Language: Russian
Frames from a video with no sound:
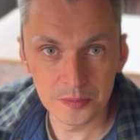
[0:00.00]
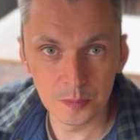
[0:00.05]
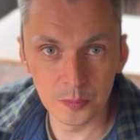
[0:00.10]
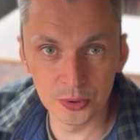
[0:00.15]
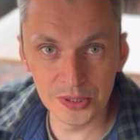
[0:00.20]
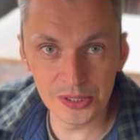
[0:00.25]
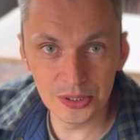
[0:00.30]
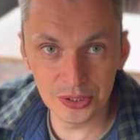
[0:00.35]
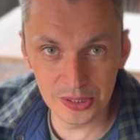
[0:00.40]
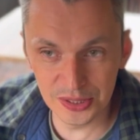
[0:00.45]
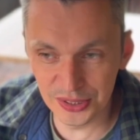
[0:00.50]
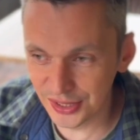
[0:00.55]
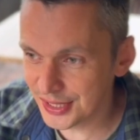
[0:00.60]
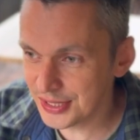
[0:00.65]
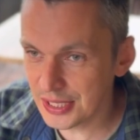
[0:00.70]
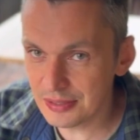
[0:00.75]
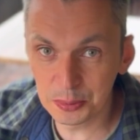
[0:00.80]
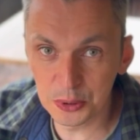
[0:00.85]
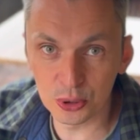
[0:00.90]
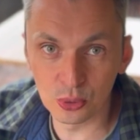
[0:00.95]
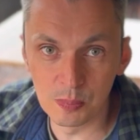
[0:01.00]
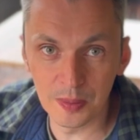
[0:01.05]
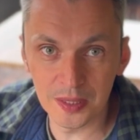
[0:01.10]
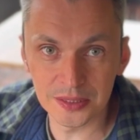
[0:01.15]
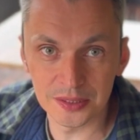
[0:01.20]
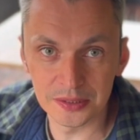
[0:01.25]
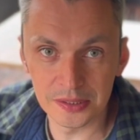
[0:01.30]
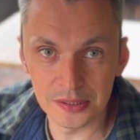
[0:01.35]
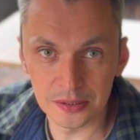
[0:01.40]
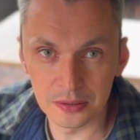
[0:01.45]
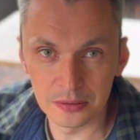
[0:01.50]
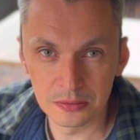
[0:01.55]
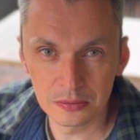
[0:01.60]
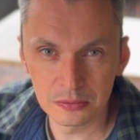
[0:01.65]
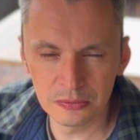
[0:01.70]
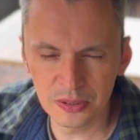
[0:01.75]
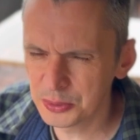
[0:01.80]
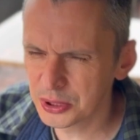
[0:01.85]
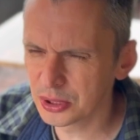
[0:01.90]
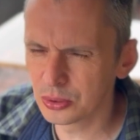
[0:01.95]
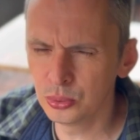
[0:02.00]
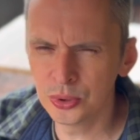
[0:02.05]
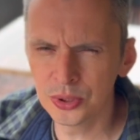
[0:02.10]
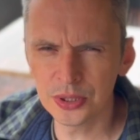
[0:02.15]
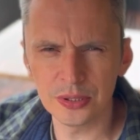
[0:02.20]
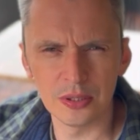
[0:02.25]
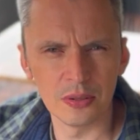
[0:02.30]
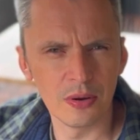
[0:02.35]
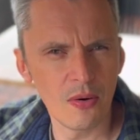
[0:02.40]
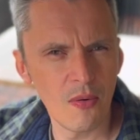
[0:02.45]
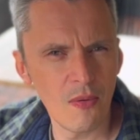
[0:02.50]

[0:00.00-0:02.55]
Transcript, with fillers: После Ильина дня вообще купаться нельзя. Вы вообще русские?